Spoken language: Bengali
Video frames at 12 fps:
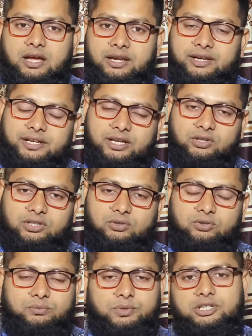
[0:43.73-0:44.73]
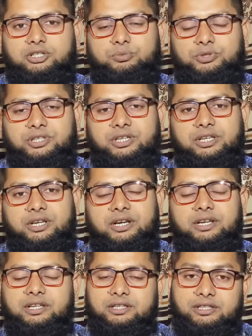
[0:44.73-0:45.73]
আর এটি খাওয়াতে কোনো পার্শ্ব প্রতিক্রিয়া
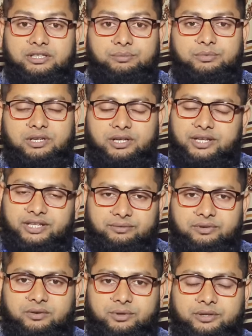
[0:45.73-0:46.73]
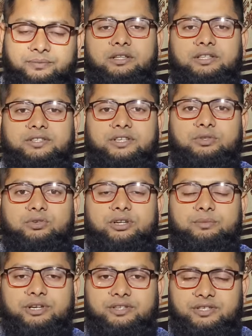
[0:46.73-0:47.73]
নেই নির্দিদে আপনারা খেতে পারবেন আমার হাতে যে
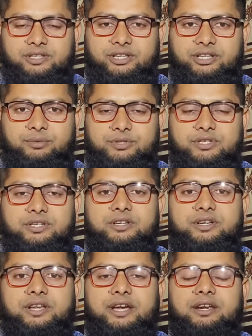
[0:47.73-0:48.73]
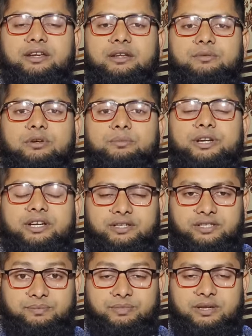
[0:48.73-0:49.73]
দুইটা মেডিসিন দেখতে পাচ্ছেন রিয়ান এবং
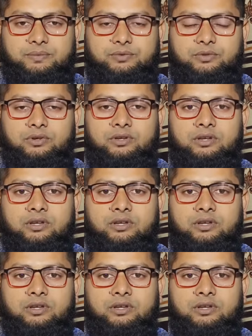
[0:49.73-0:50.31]
ভিটাক্সিপ ক্যাপসুল